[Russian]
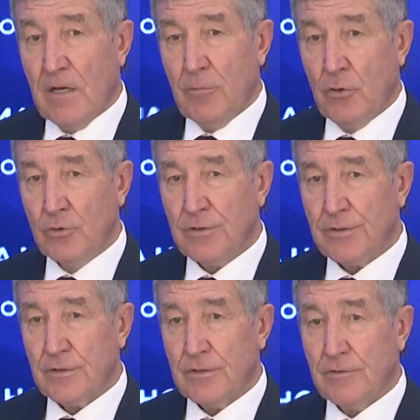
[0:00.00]

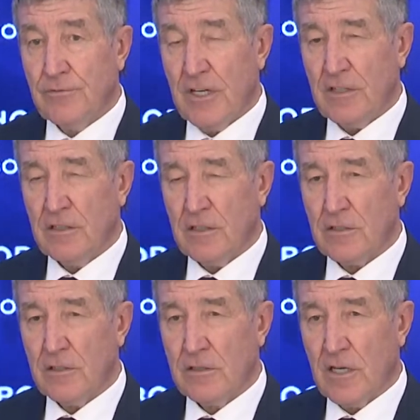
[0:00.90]
Плюс фактор
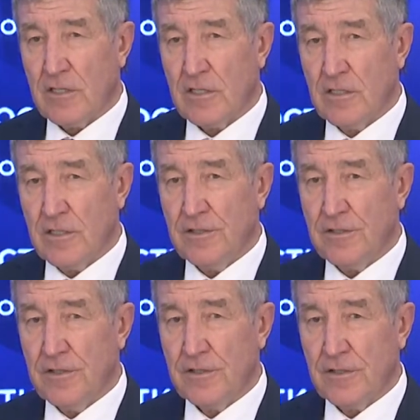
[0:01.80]
наш,
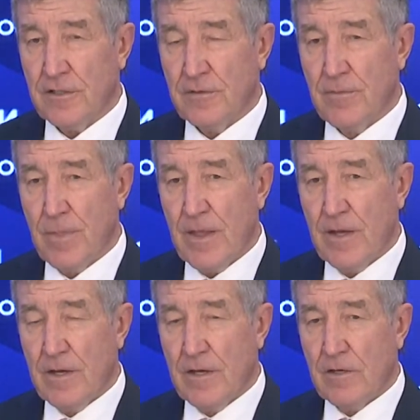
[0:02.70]
российский.
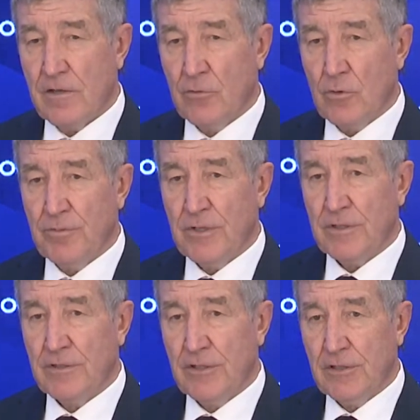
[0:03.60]
Европа
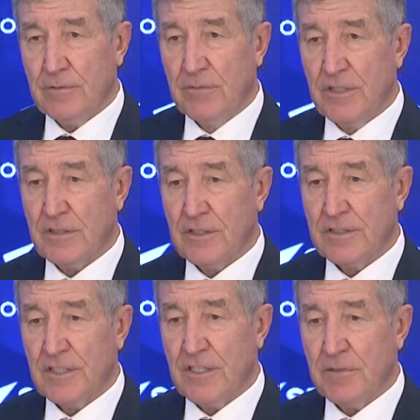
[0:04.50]
говорит, мы
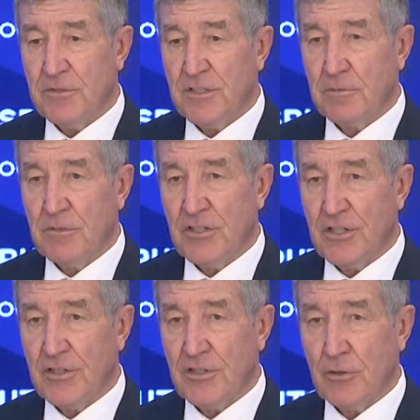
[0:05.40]
откажемся за
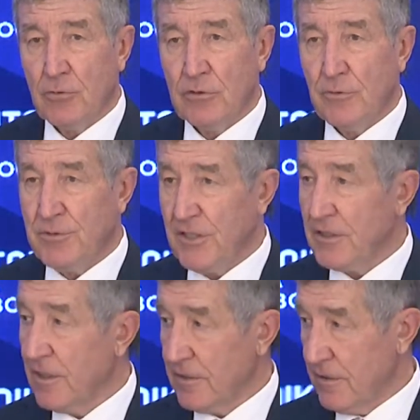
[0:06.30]
ближайшие годы вообще
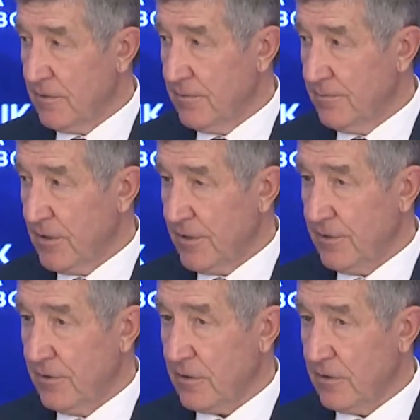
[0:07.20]
от газа
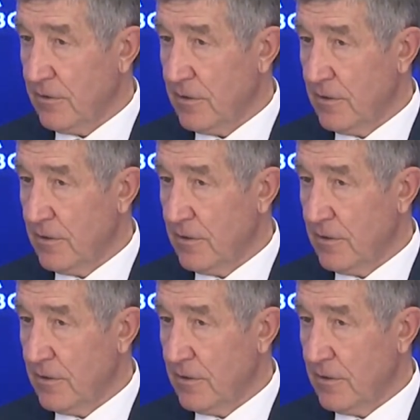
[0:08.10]
российского.